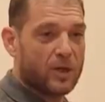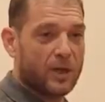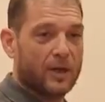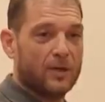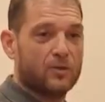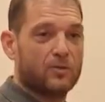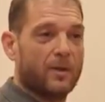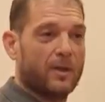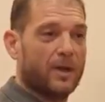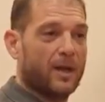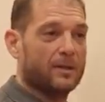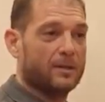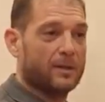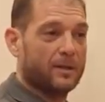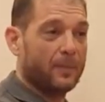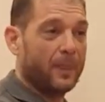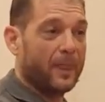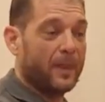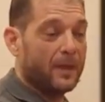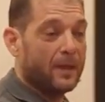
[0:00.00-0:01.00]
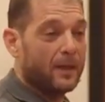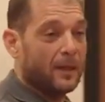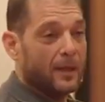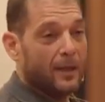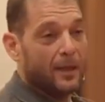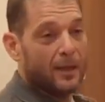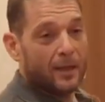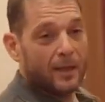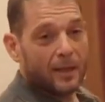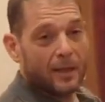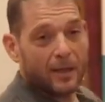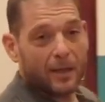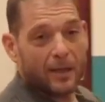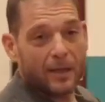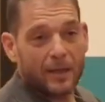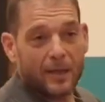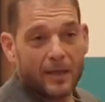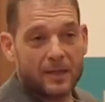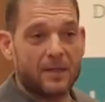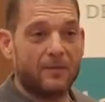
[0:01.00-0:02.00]
sacar esto adelante.
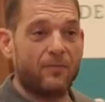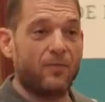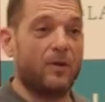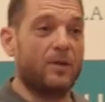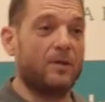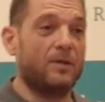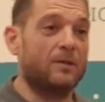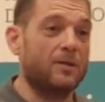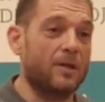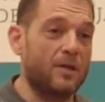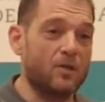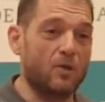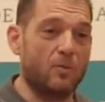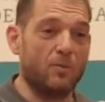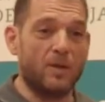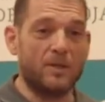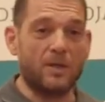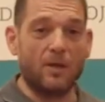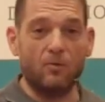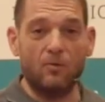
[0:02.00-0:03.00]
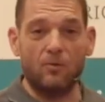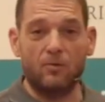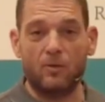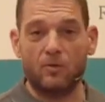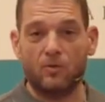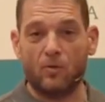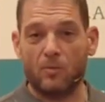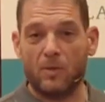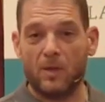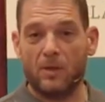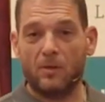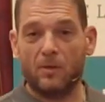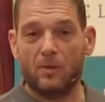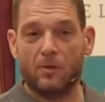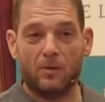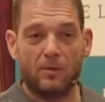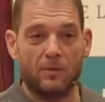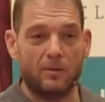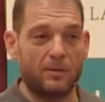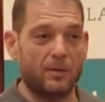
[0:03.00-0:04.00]
Y así fue, tres hombres adultos
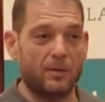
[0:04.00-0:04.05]
durmiendo